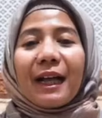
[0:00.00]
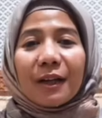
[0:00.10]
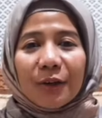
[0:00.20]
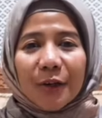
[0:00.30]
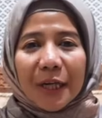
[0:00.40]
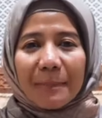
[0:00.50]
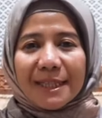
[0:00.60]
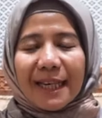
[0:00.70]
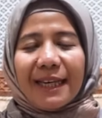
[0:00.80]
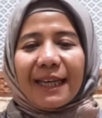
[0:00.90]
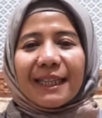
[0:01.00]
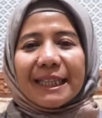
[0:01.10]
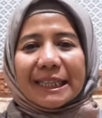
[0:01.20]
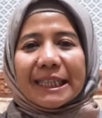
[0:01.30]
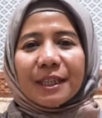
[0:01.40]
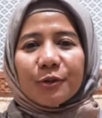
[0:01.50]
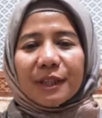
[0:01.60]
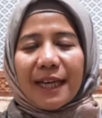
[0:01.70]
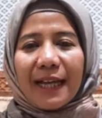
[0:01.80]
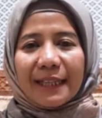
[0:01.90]
Halo, nama saya Indri
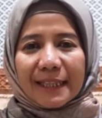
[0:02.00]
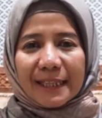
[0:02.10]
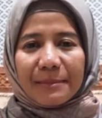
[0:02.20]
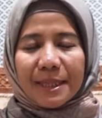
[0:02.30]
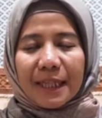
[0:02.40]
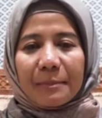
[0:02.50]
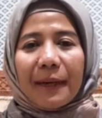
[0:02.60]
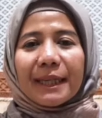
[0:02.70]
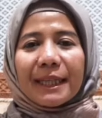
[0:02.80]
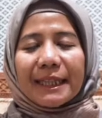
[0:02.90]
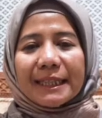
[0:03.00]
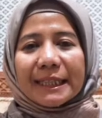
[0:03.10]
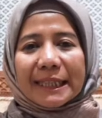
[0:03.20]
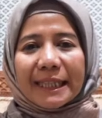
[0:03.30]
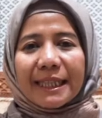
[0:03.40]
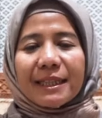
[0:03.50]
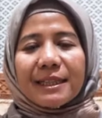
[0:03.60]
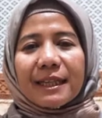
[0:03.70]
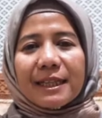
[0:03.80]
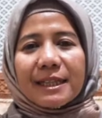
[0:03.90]
Yuliani, bisa dipanggil Indri.
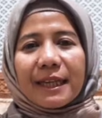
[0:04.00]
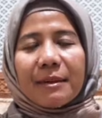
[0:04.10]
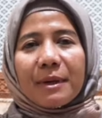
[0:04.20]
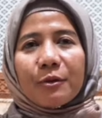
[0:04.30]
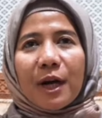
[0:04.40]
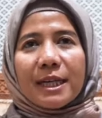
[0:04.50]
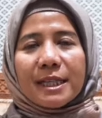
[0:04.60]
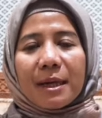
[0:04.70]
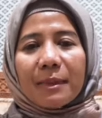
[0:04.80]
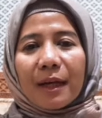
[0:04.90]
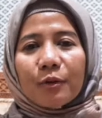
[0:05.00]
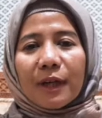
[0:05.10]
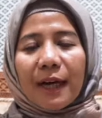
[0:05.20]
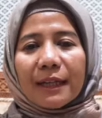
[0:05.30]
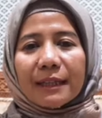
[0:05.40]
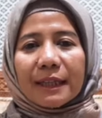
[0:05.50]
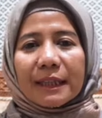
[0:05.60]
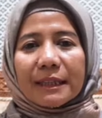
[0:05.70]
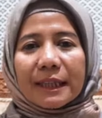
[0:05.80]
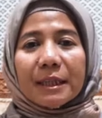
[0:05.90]
Jadi saya baru aja melakukan
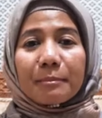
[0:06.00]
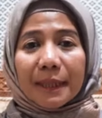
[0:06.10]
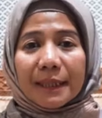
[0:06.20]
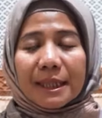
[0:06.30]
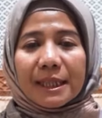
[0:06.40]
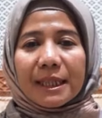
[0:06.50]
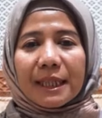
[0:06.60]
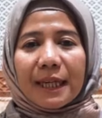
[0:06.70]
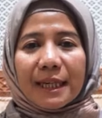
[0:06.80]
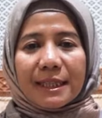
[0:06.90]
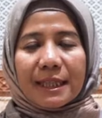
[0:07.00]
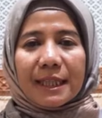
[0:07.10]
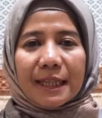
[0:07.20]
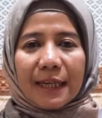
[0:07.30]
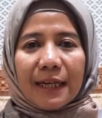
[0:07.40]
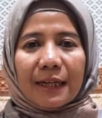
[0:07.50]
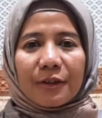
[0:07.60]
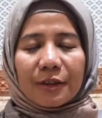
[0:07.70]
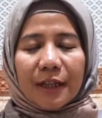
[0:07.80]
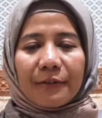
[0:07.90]
treatment di estetika
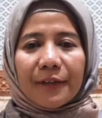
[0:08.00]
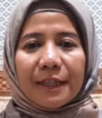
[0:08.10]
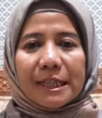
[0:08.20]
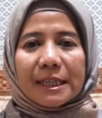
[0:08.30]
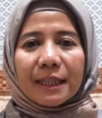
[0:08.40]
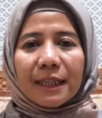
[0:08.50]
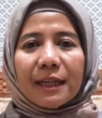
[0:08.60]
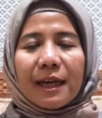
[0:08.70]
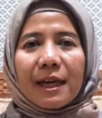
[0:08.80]
Dr. Effendi ini.